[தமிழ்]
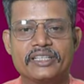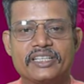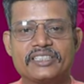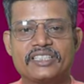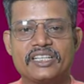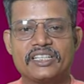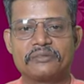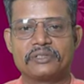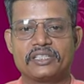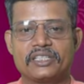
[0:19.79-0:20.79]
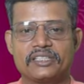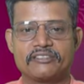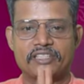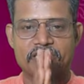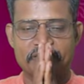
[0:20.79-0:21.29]
இணையத்தால் இணைமையில
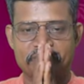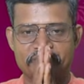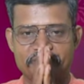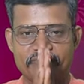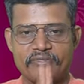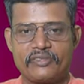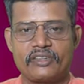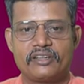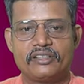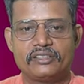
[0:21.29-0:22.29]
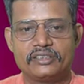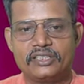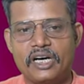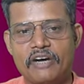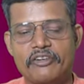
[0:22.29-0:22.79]
எங்களுக்கு வணக்கம்
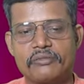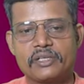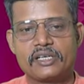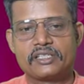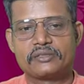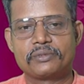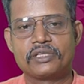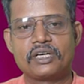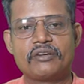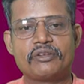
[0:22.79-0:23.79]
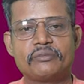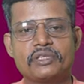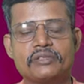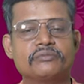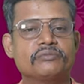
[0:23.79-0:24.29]
இது ஆவணி மாத ராசிக்குடன் ஆவணி
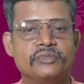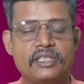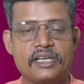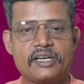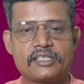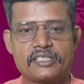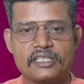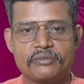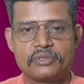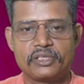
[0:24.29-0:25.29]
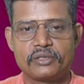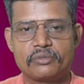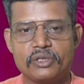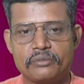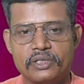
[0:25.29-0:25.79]
மாதம் மிதுன ராசிக்கு எப்படி
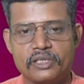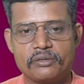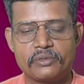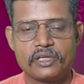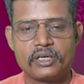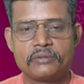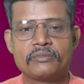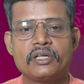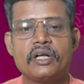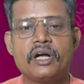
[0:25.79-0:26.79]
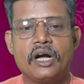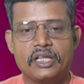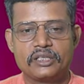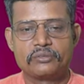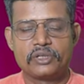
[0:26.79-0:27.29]
இருக்க போகுது அப்படிங்கிறத பார்க்கலாம்
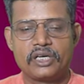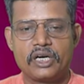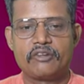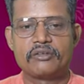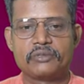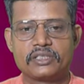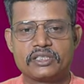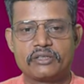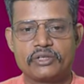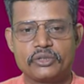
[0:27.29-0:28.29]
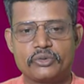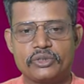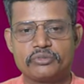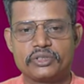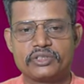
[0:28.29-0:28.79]
அதுக்கு முன்னாடி ஆவணி மாதத்தில்
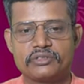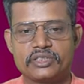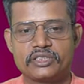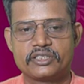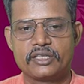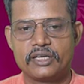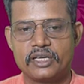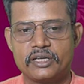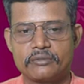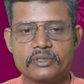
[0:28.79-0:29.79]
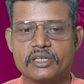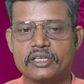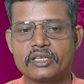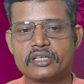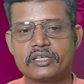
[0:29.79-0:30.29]
வரக்கூடிய முக்கிய விசேஷ தினங்கள்
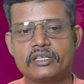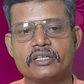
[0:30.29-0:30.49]
அப்படின்னாக்கா